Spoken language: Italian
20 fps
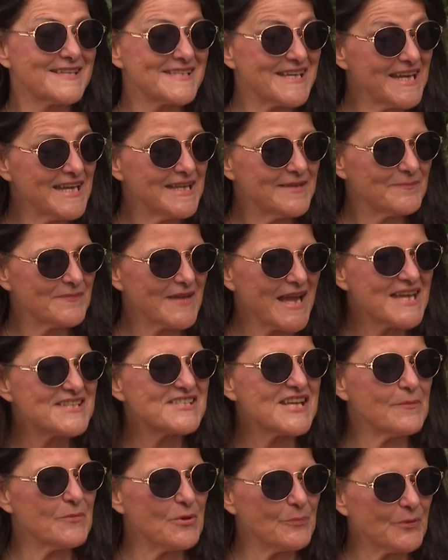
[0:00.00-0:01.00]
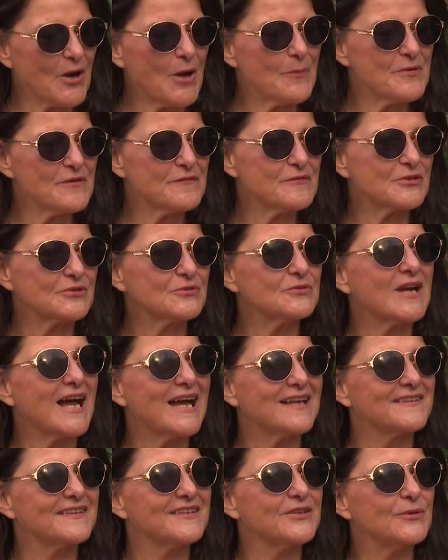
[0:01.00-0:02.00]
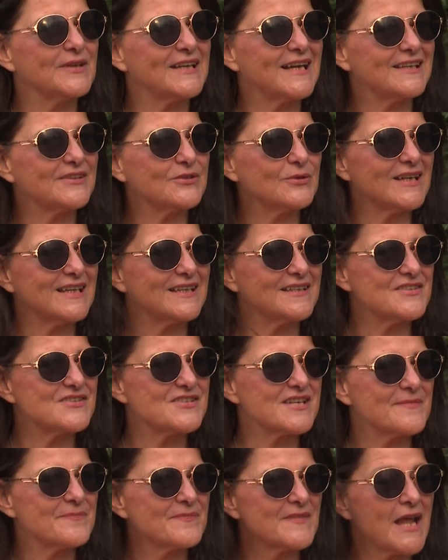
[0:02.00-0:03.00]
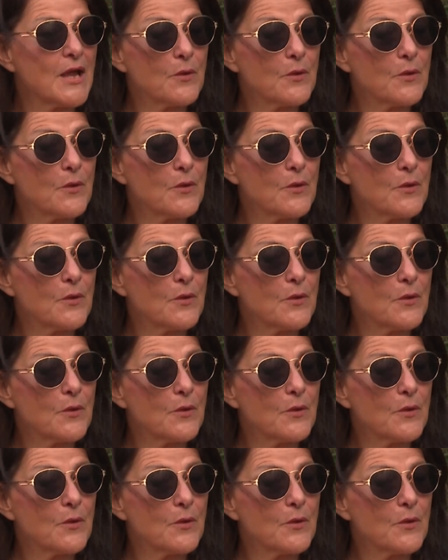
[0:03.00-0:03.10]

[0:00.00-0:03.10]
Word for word: Sì, siamo proprio fortunati noi in Alto Adige.